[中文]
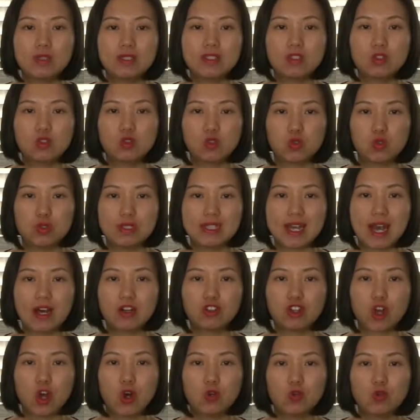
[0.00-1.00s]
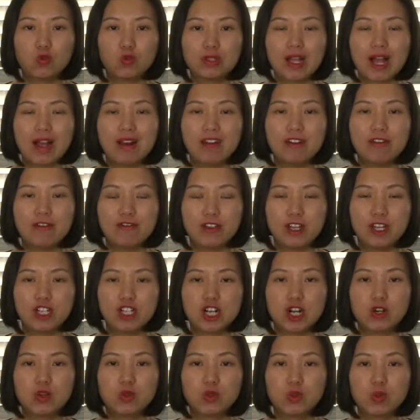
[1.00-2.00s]
资触角投入到了非
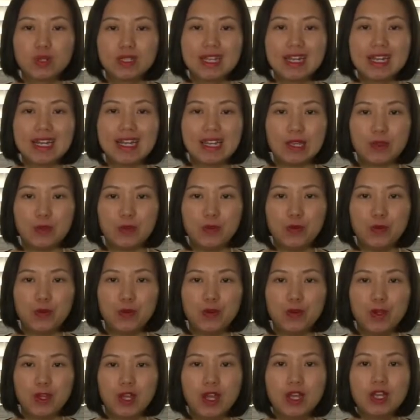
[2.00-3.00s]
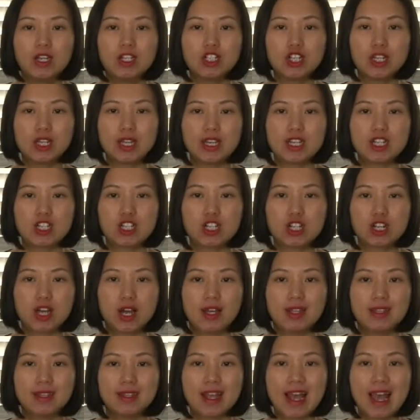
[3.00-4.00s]
常多的领域。这也是
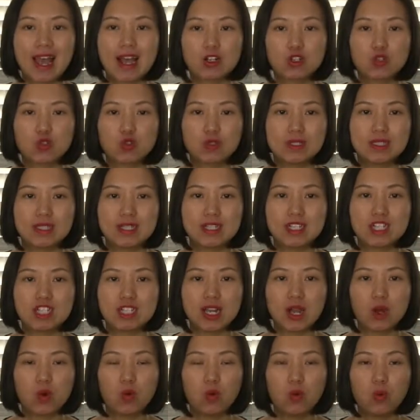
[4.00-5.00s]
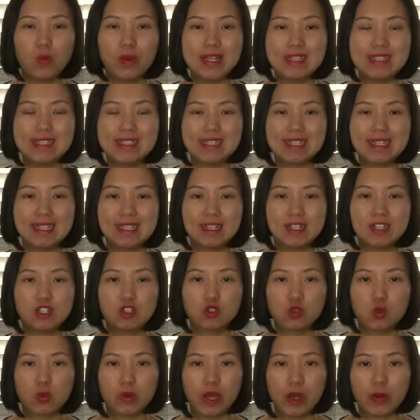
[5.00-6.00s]
恒大出现债务危机的一个
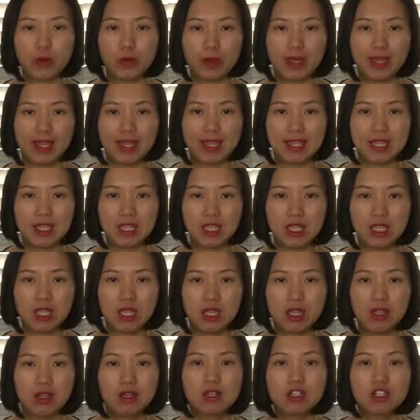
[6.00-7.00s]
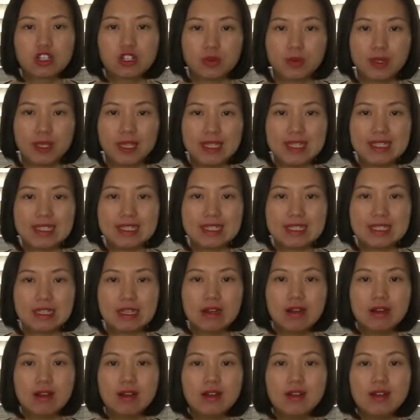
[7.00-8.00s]
重要原因。什么意思
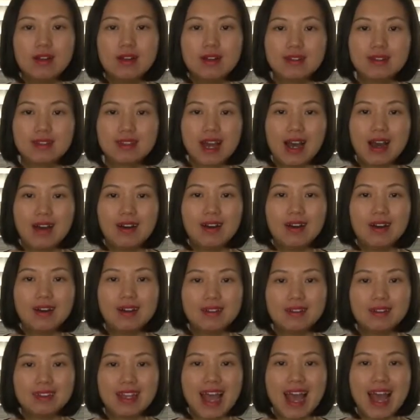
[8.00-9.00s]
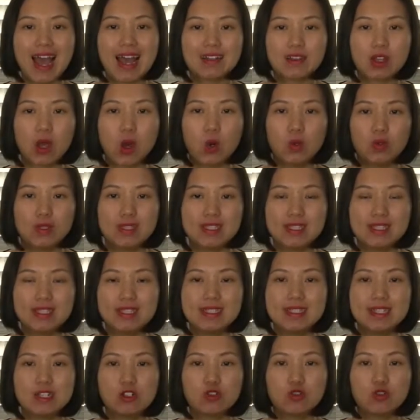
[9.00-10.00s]
呢？当恒大投
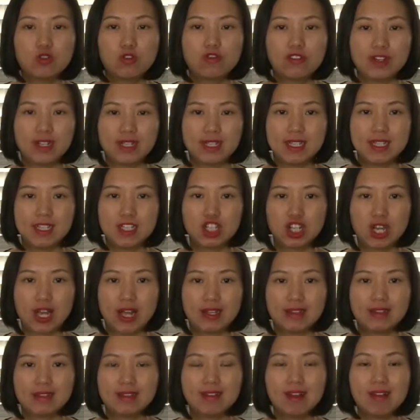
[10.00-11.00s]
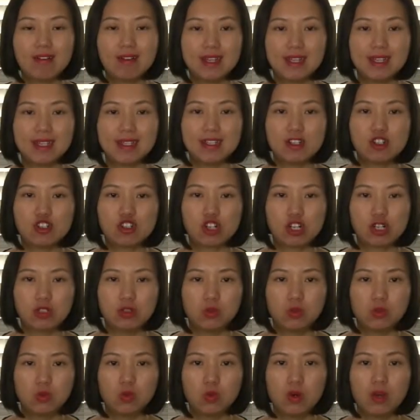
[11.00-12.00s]
资建筑房地产到了一定
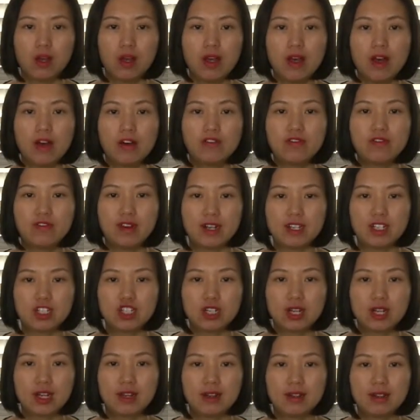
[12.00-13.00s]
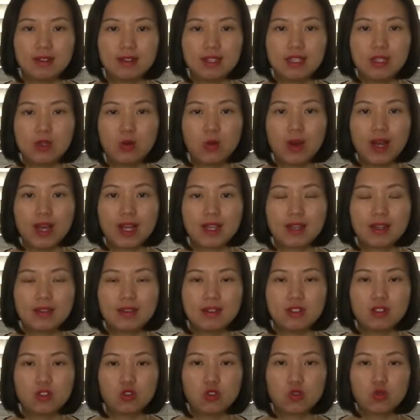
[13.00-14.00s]
程度，房产和地块
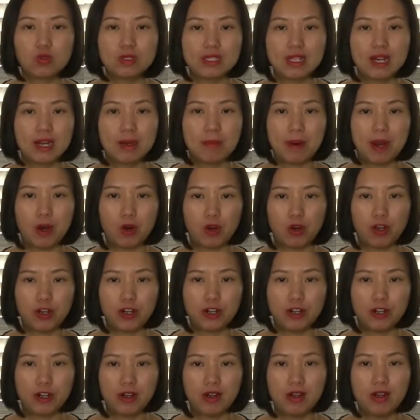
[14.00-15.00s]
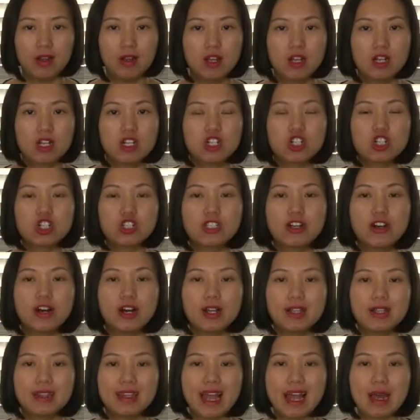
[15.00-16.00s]
可能出现了饱和，使得
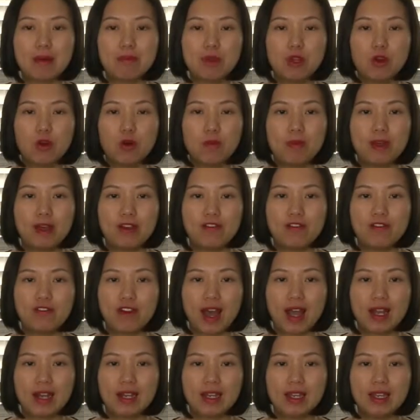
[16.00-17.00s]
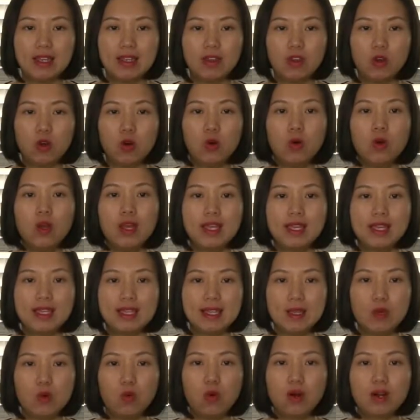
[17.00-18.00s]
恒大没有办法利用
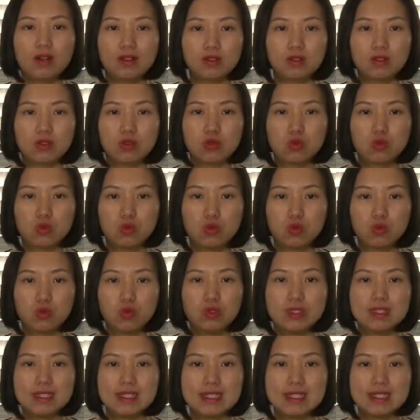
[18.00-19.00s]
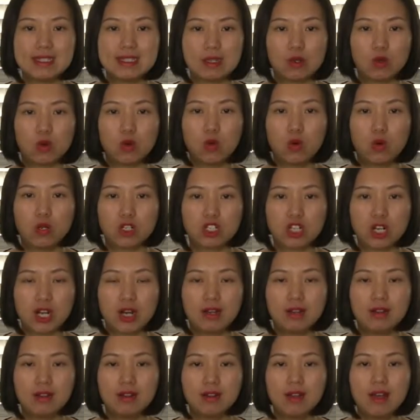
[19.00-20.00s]
以往的速度进行扩
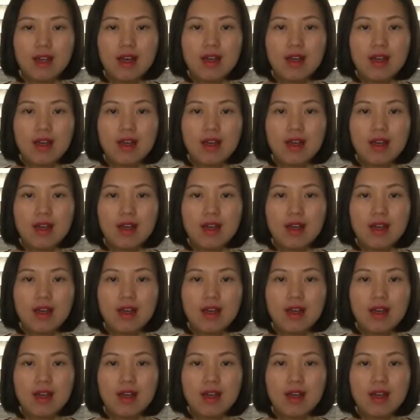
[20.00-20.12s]
张。